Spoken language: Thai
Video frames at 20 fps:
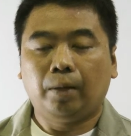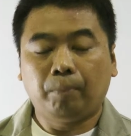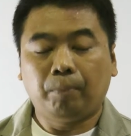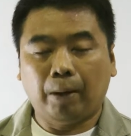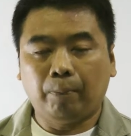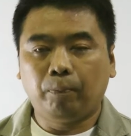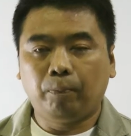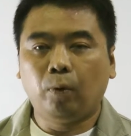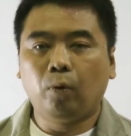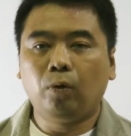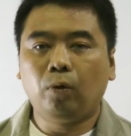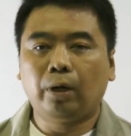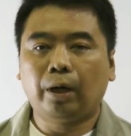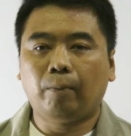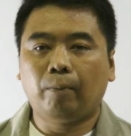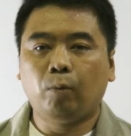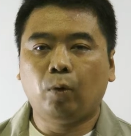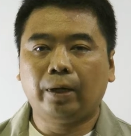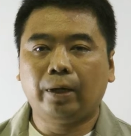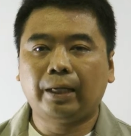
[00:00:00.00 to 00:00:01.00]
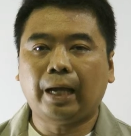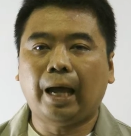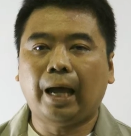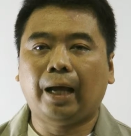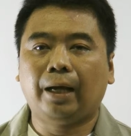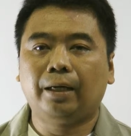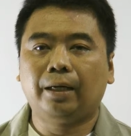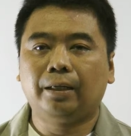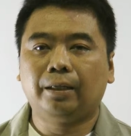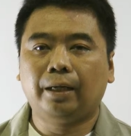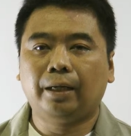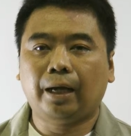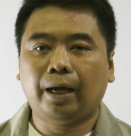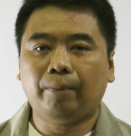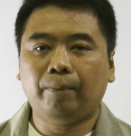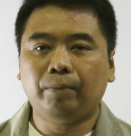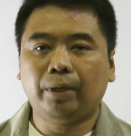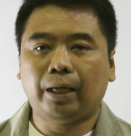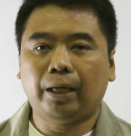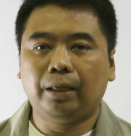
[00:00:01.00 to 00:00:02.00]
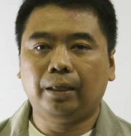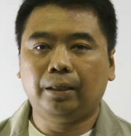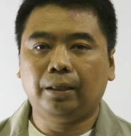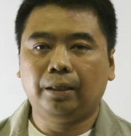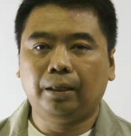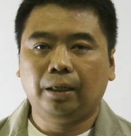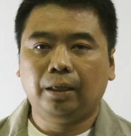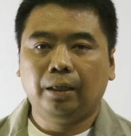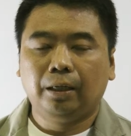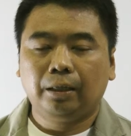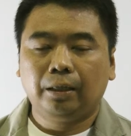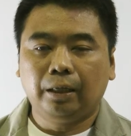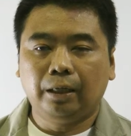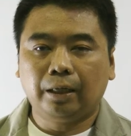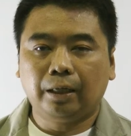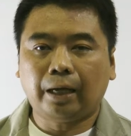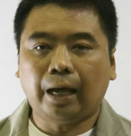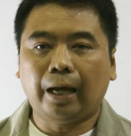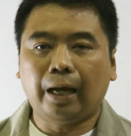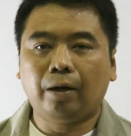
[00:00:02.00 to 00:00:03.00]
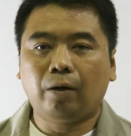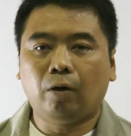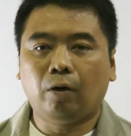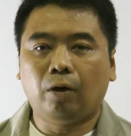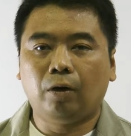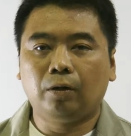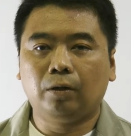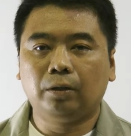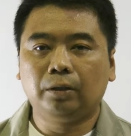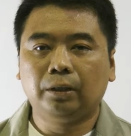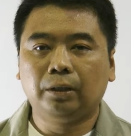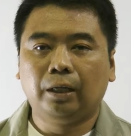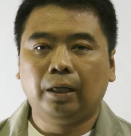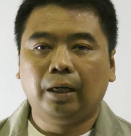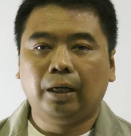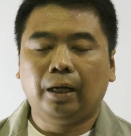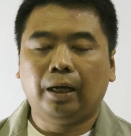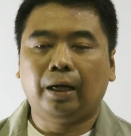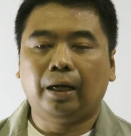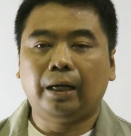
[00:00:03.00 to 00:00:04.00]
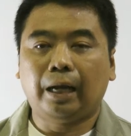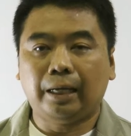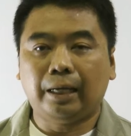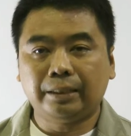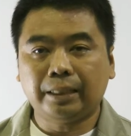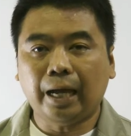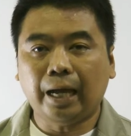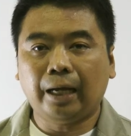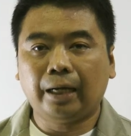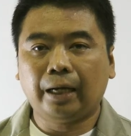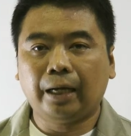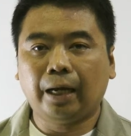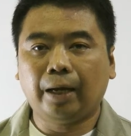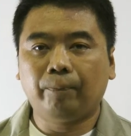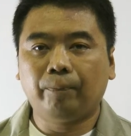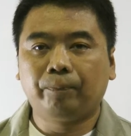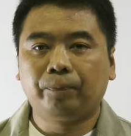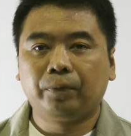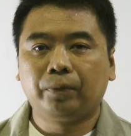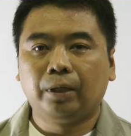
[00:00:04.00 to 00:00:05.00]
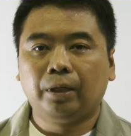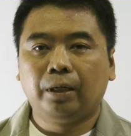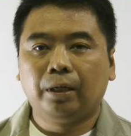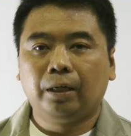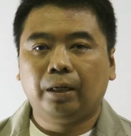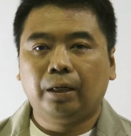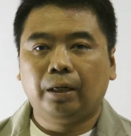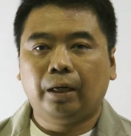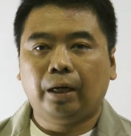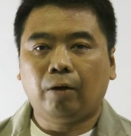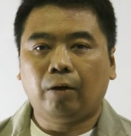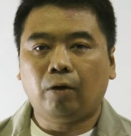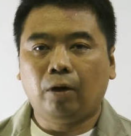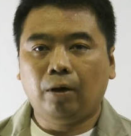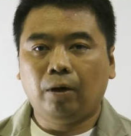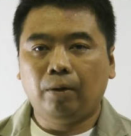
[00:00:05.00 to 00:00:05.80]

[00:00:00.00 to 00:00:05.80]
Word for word: ปรับปรุงกระบวนการนะครับ ในกิจการของนายจ้างนะครับแล้วก็